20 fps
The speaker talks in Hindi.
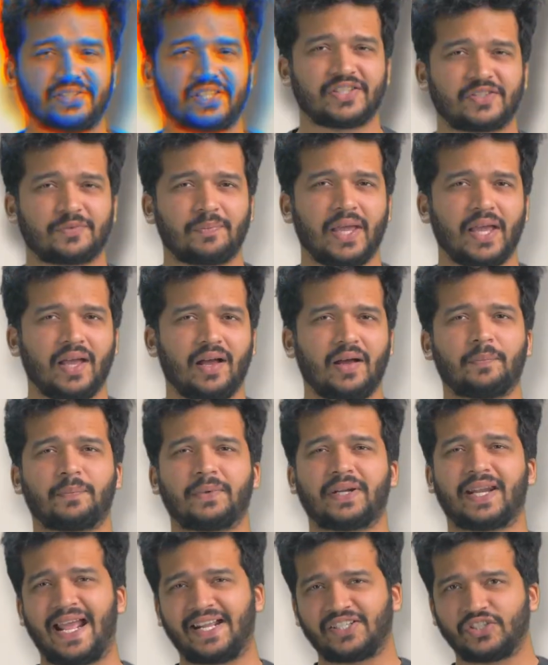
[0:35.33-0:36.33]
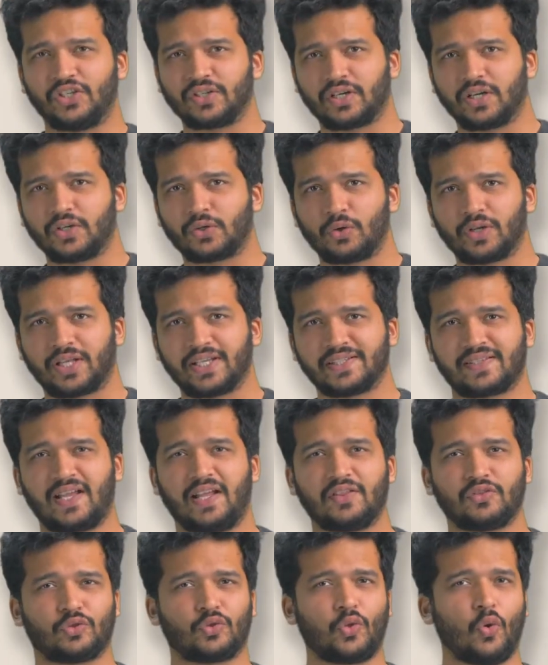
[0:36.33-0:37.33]
जिसमें अब ट्रैक्शन कंट्रोल के
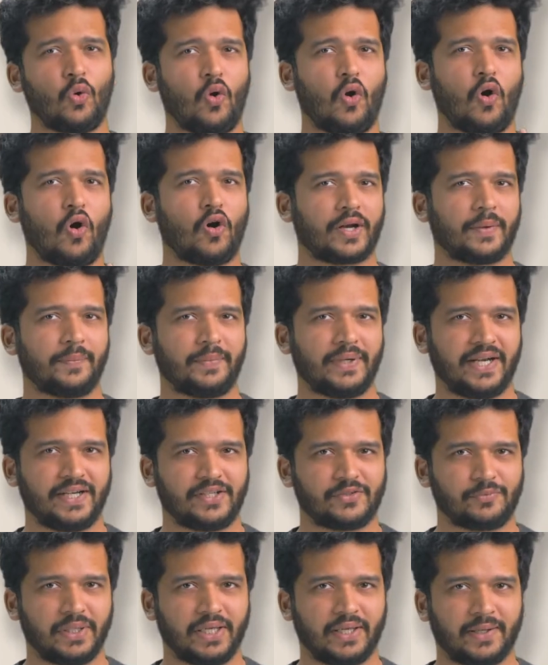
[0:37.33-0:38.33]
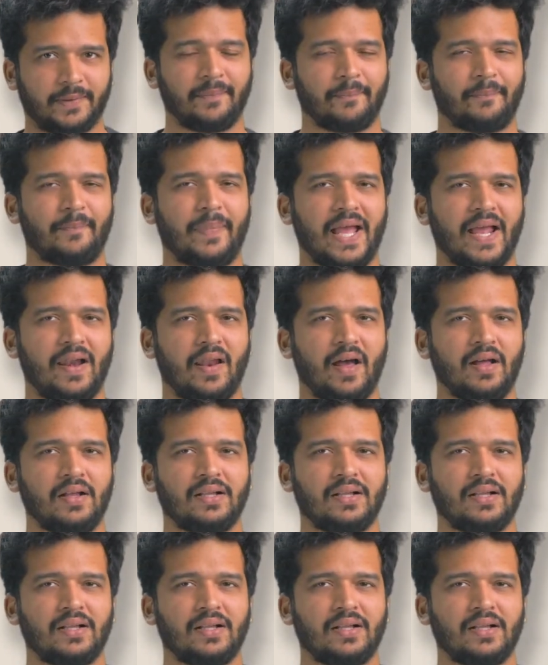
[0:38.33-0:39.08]
साथ दो और अपडेट्स भी है पहला